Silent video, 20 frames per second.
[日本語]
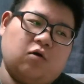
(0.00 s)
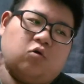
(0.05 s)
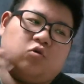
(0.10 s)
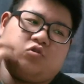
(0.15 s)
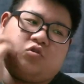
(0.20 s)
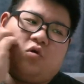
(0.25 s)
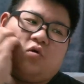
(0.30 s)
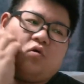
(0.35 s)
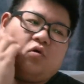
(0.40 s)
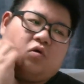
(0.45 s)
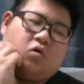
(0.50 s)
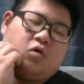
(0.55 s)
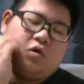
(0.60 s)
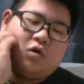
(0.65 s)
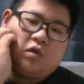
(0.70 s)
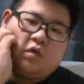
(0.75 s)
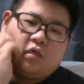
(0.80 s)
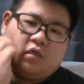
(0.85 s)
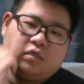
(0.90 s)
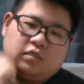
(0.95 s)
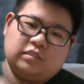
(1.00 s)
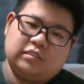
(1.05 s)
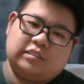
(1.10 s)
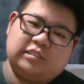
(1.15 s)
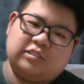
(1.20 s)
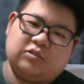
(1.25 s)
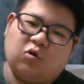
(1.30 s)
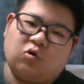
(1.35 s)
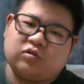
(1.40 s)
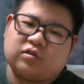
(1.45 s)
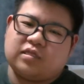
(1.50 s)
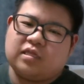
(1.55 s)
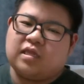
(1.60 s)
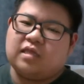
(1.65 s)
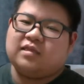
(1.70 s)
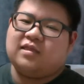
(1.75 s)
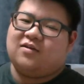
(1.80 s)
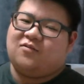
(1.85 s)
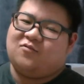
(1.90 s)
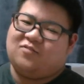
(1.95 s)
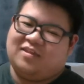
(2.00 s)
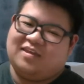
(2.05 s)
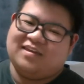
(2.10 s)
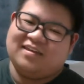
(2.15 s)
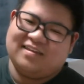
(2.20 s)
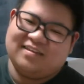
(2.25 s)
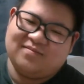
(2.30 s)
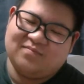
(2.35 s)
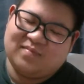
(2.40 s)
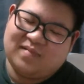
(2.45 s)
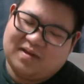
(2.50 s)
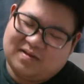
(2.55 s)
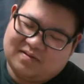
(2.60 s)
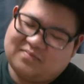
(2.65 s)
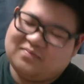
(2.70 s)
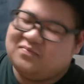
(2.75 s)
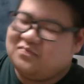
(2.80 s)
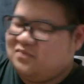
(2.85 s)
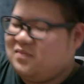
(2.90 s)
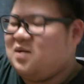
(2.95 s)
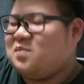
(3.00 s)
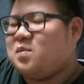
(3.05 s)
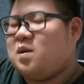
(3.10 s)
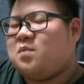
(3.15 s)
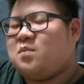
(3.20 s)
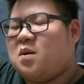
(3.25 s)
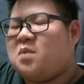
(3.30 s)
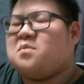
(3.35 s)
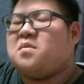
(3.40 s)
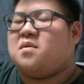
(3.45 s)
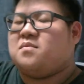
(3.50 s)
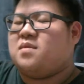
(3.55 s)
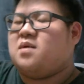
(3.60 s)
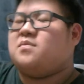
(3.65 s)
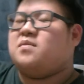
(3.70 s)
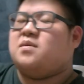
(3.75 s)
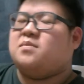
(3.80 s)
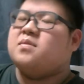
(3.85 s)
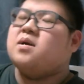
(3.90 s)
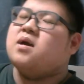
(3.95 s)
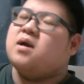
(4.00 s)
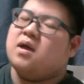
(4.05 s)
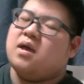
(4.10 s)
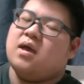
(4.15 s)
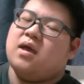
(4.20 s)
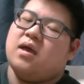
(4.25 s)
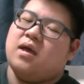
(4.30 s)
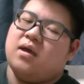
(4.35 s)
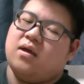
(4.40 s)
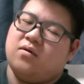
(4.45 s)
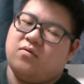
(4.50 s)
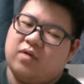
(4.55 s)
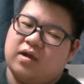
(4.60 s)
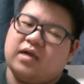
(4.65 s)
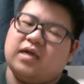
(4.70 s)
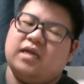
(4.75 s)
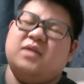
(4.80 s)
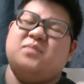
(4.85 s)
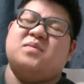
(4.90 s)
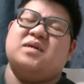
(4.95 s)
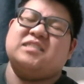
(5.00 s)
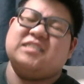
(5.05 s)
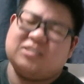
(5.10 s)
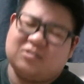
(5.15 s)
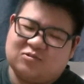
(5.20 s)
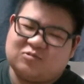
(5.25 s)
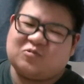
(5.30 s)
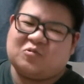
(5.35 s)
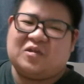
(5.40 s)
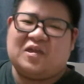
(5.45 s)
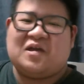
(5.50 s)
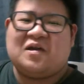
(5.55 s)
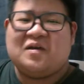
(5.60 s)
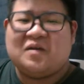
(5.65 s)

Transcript: オート。自動ってなんだろうね。まあ、まあまあまあまあまあまあ。わかりますよ、そりゃ。